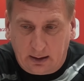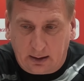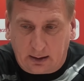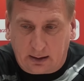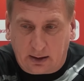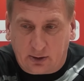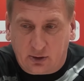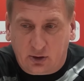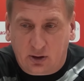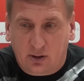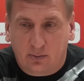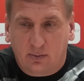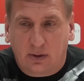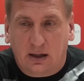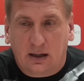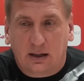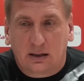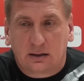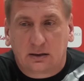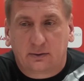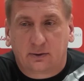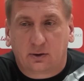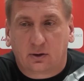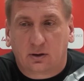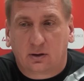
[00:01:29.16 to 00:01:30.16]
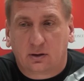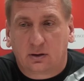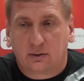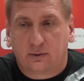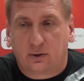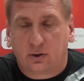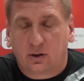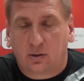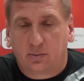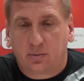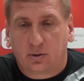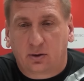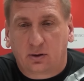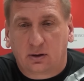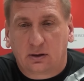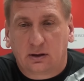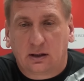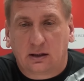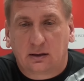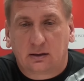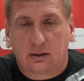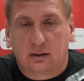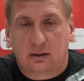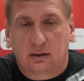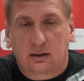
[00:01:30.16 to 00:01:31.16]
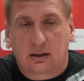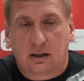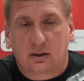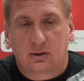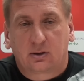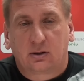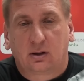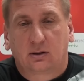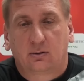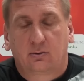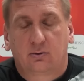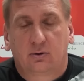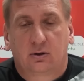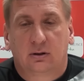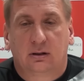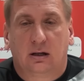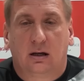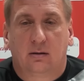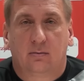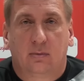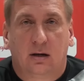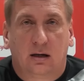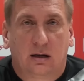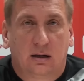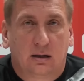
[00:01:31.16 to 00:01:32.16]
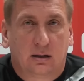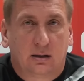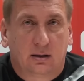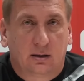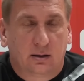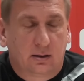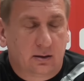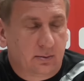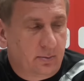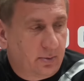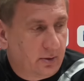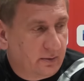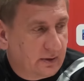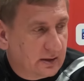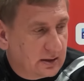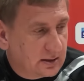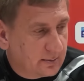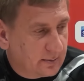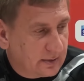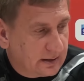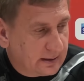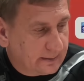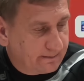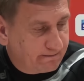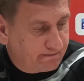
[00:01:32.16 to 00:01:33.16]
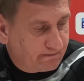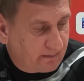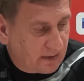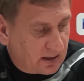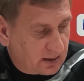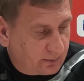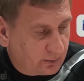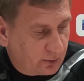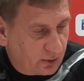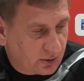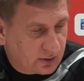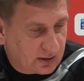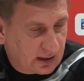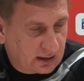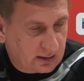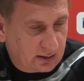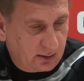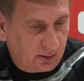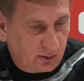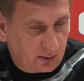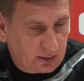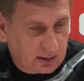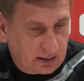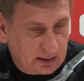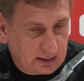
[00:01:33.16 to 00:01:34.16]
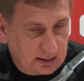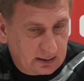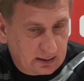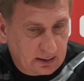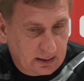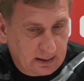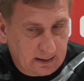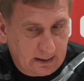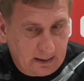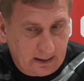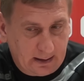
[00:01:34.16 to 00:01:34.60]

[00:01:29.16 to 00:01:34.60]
Każdy ma swoje priorytety, każda drużyna ma powiedzmy swój ostatni okres.